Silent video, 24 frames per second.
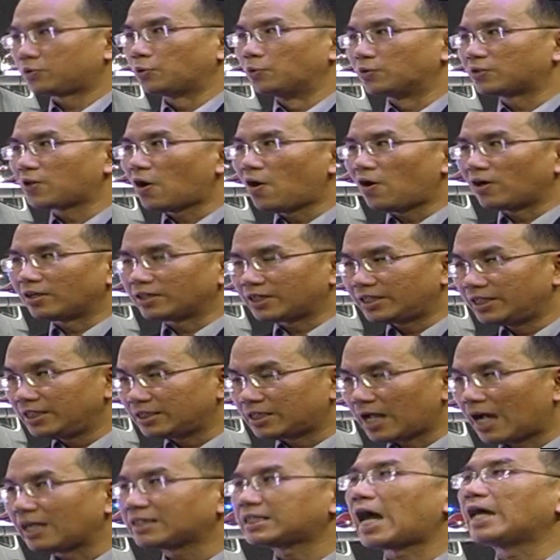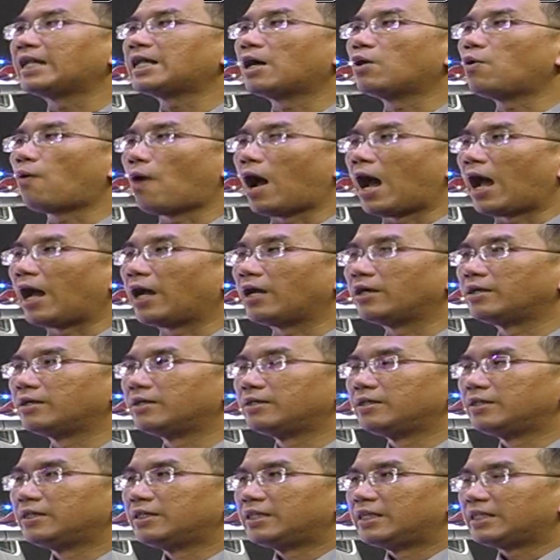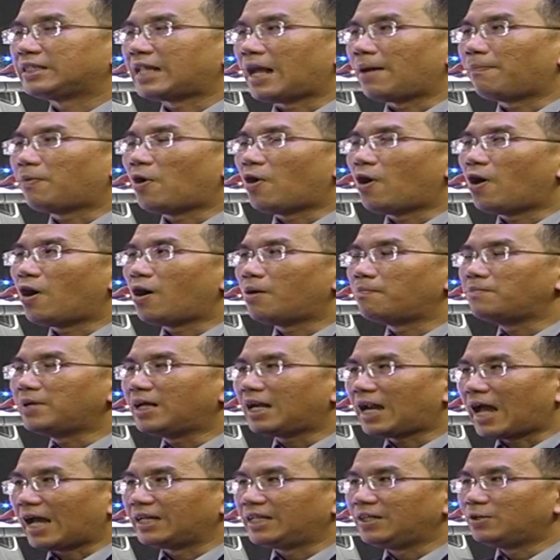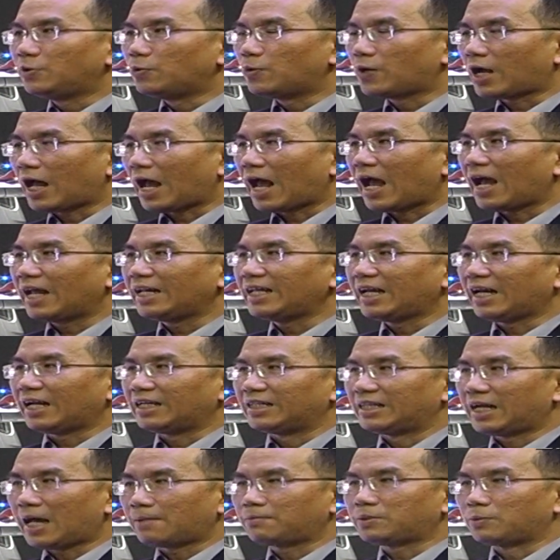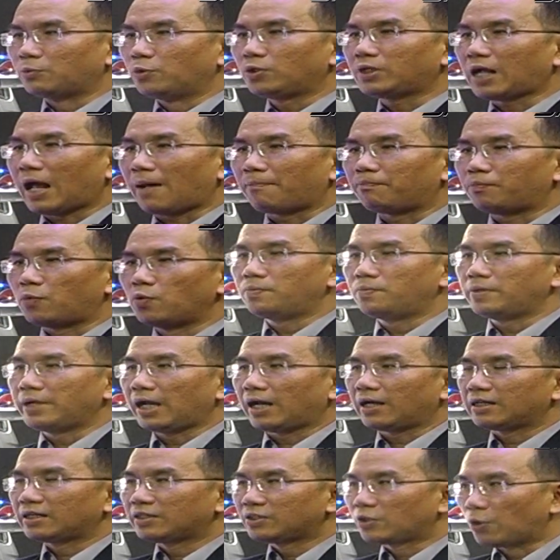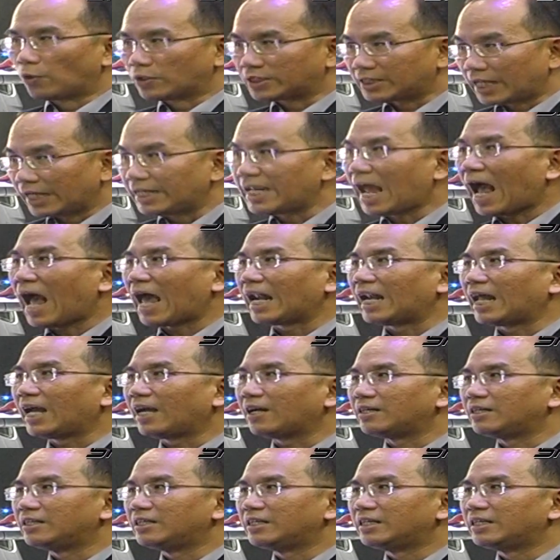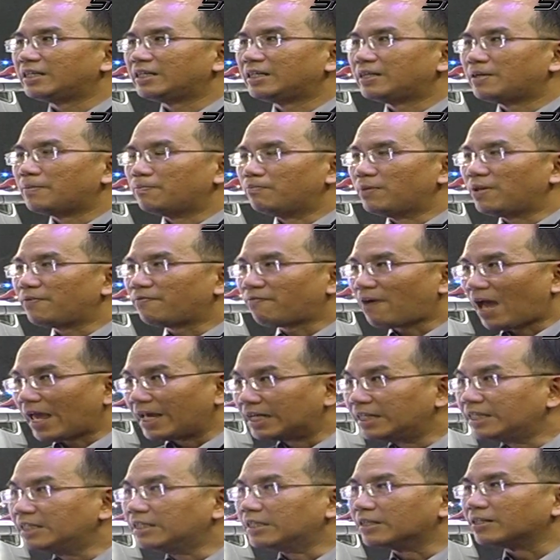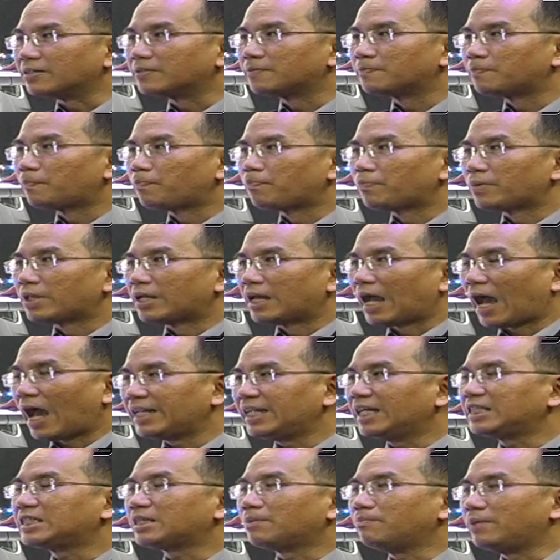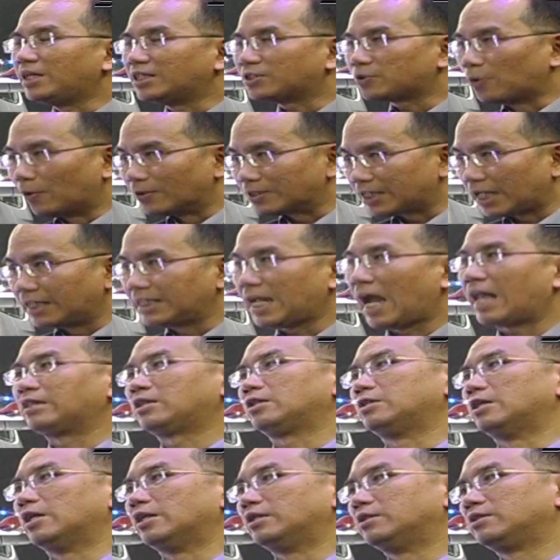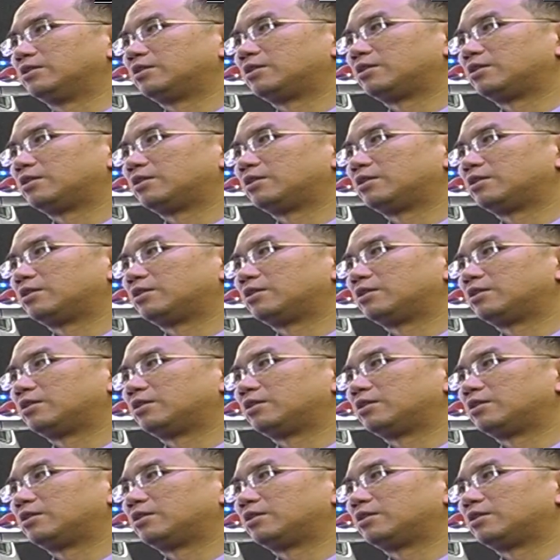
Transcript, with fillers: ถูกต้องที่ทั้งซ้ายทั้งขวา แต่พอเมื่อไหร่ที่ลูกค้าเนี่ยนะครับสมมติขับบเนี่ยกดสัญญาณแล้วมีไฟขึ้นอันนี้จะมีส่งสัญญาณเตือน